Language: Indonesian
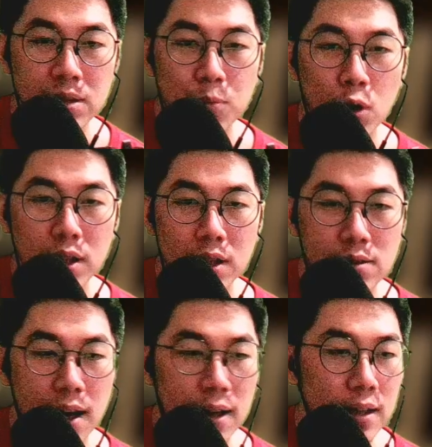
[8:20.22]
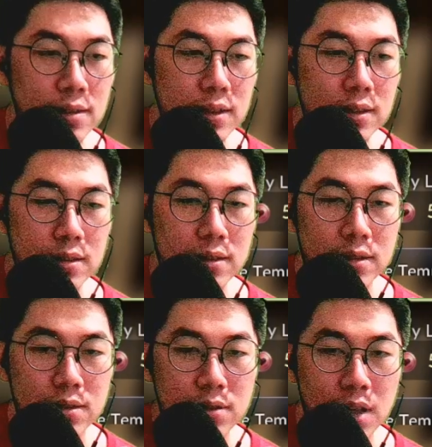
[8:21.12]
point ya, sayang sih.
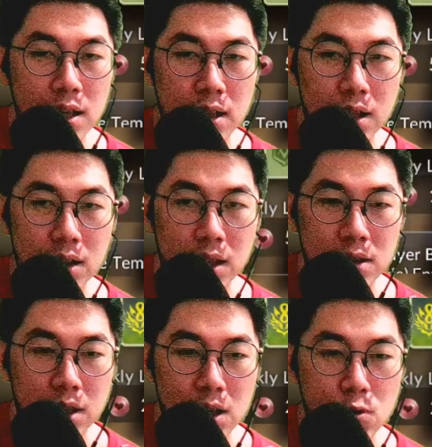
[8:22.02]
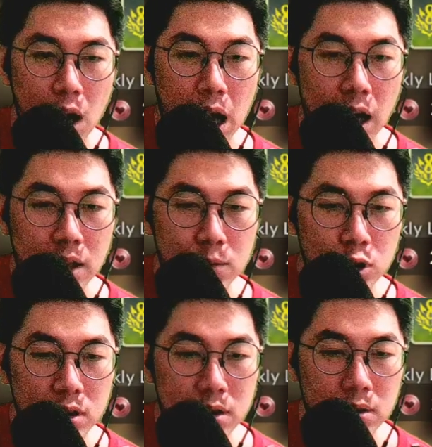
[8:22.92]
Sayang lah kita aja kekurangan nih
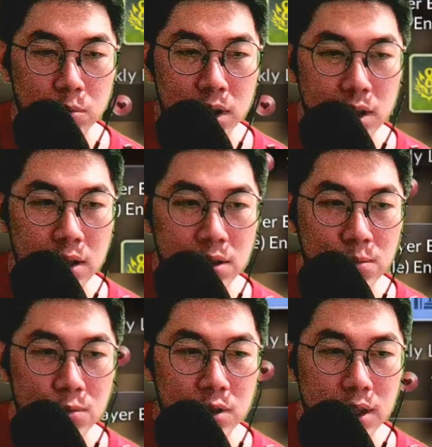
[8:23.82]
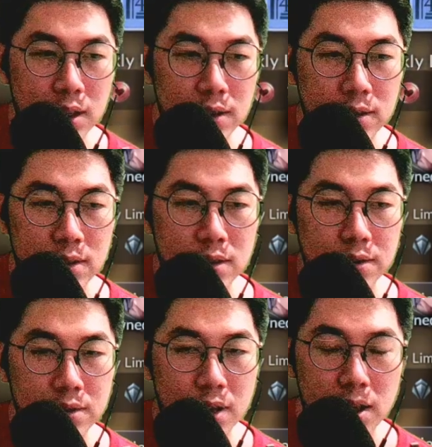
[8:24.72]
buat ngebeli ini semua ya.
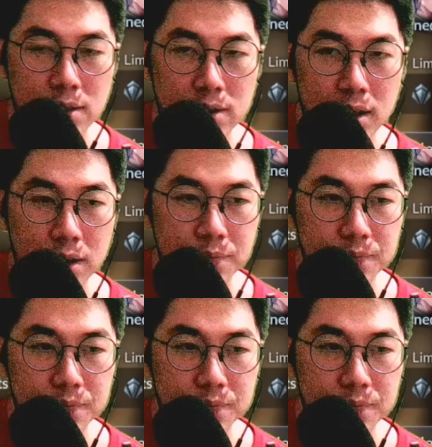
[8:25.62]
Sayang, sayang